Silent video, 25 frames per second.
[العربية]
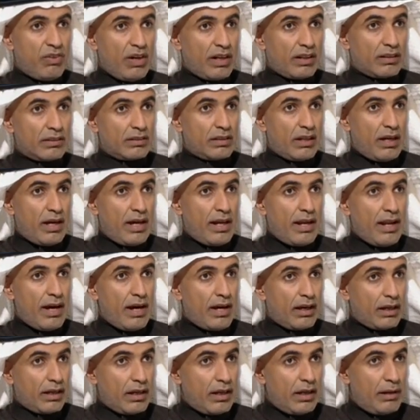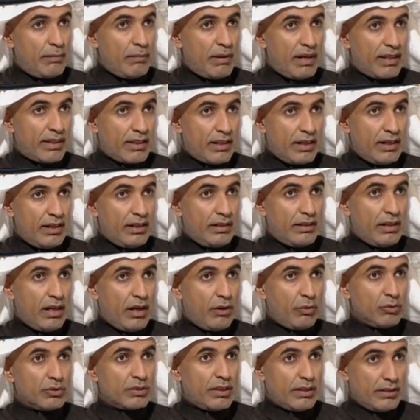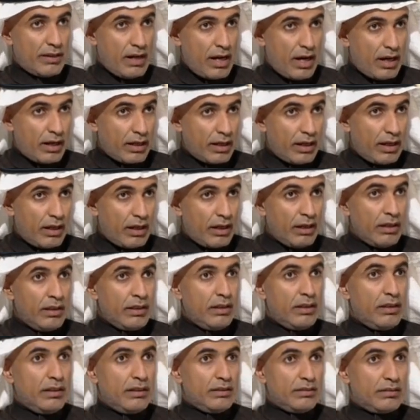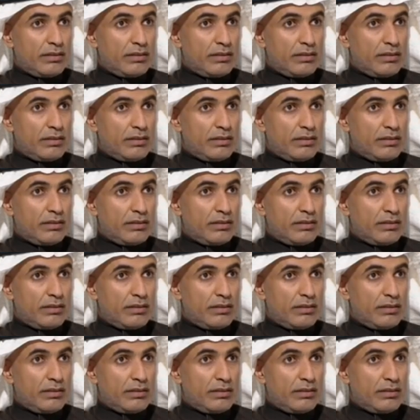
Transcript: فقد علاقه مثلا او صداقه نعم.